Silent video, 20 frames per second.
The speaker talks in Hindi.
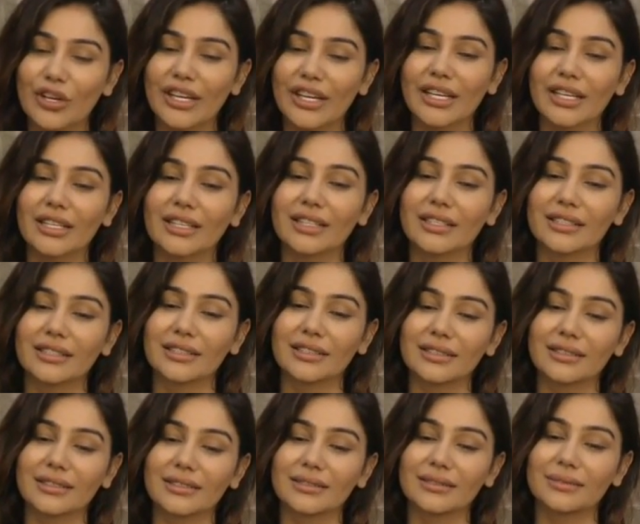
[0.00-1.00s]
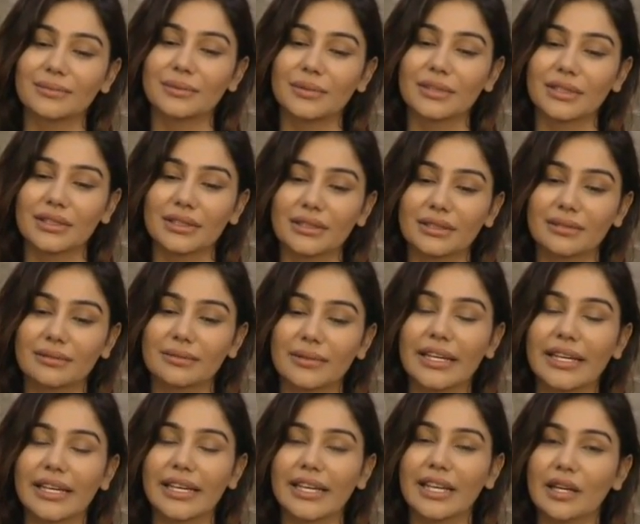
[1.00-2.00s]
working. Uh, uh,
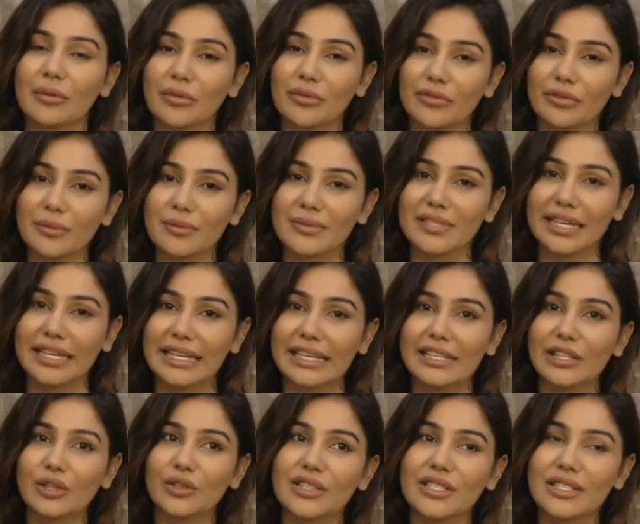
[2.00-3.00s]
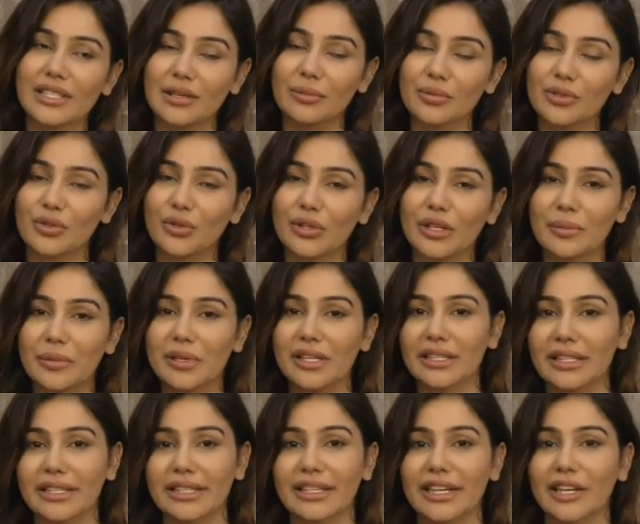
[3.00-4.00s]
like एक अभी फिल्म साइन किया और जिसकी अभी शूटिंग भी
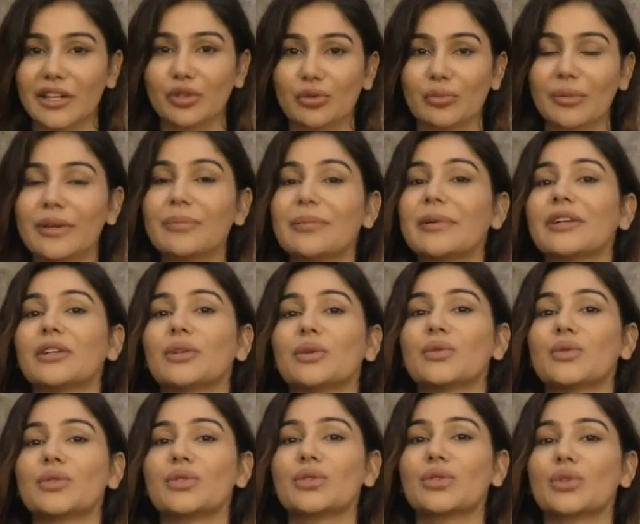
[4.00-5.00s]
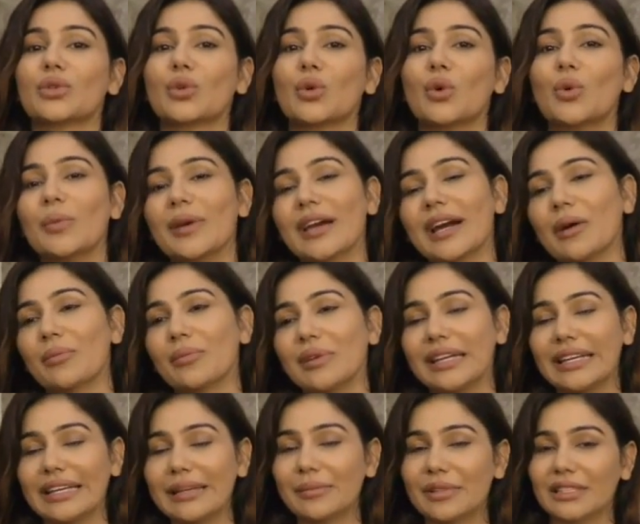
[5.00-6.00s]
करके आई हूँ मैं बट उसको मैं
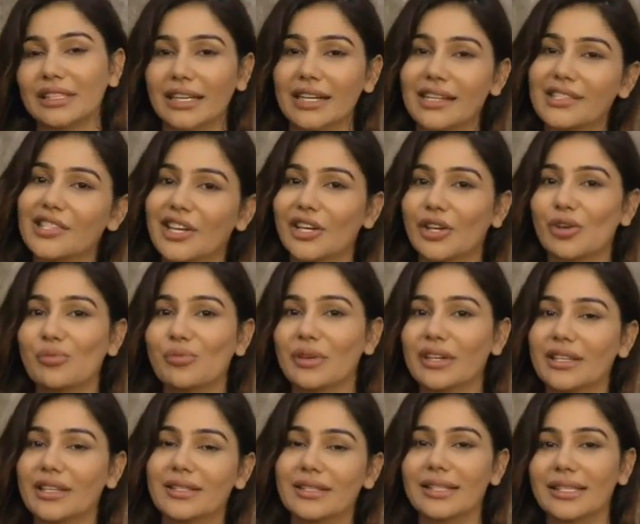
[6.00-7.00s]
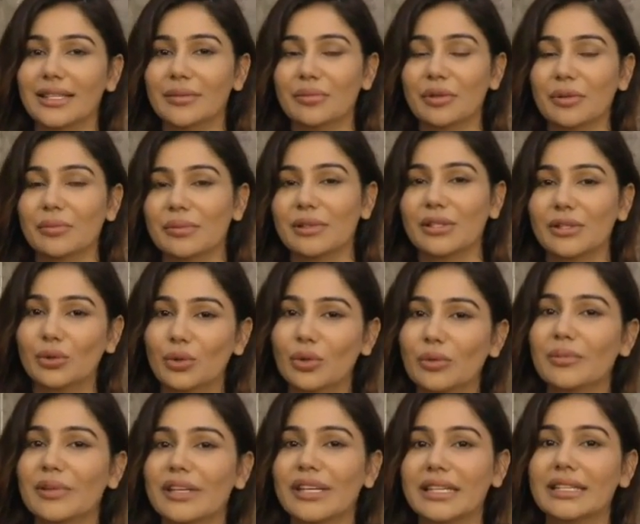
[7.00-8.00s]
अभी नहीं बताना चाह रही हूँ बिकॉज दे पीपल
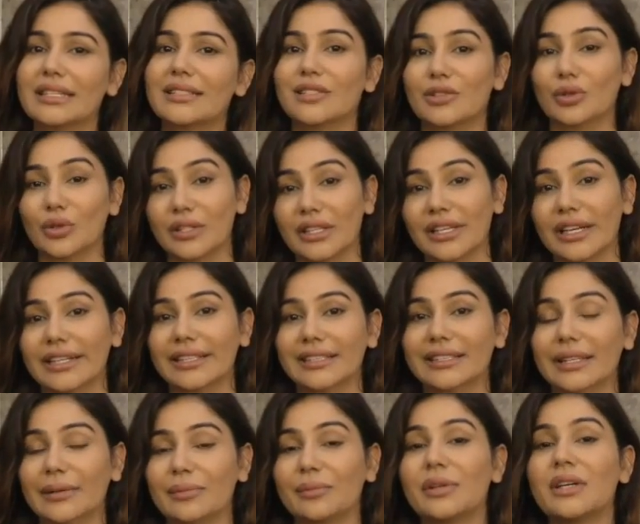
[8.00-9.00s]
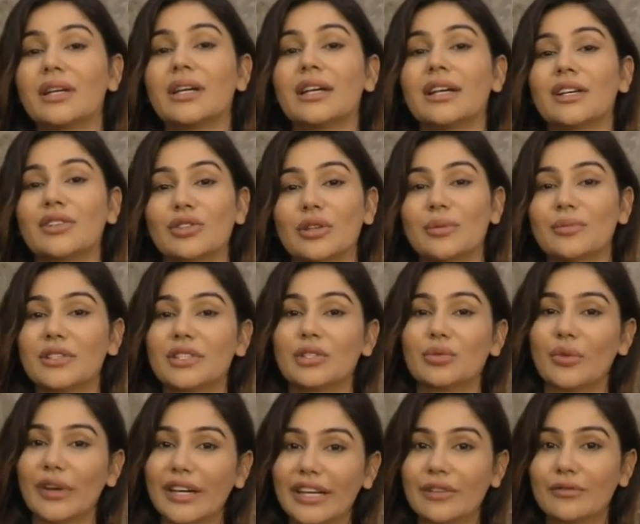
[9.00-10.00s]
टोल्ड मी की दिस नॉट द राइट टाइम सो आई एम
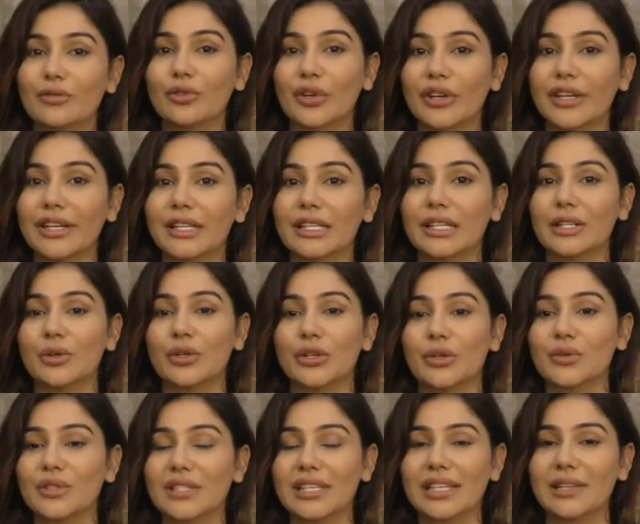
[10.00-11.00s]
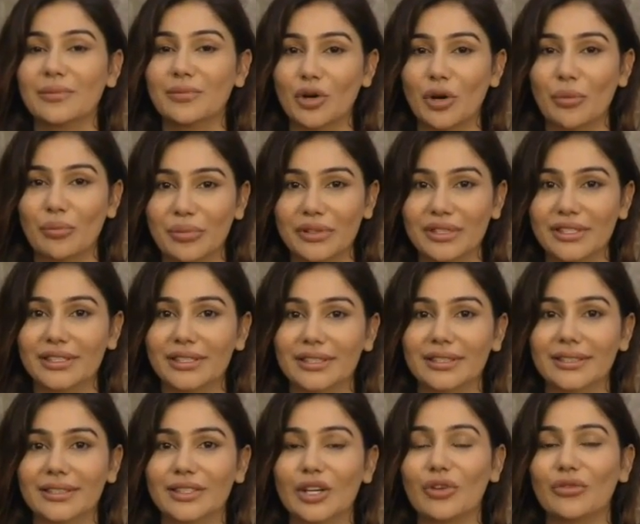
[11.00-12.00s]
जस्ट वेटिंग फॉर इट क्योंकि उसके लिए प्रॉपर
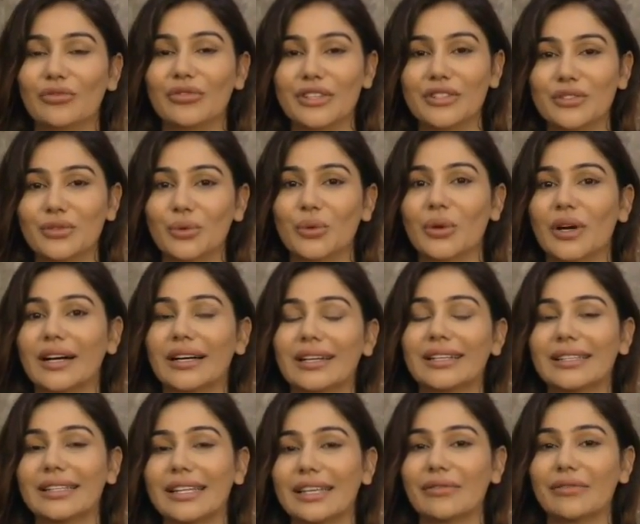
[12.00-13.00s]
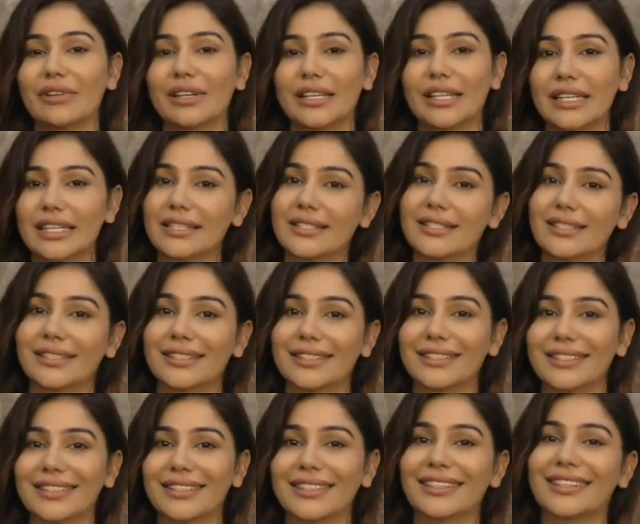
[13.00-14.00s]
कॉन्फ्रेंस uh, होगा देन विल रिलीज
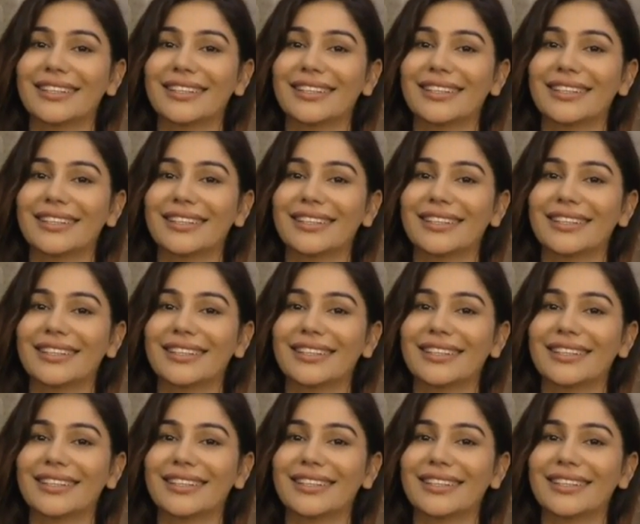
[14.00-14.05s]
इट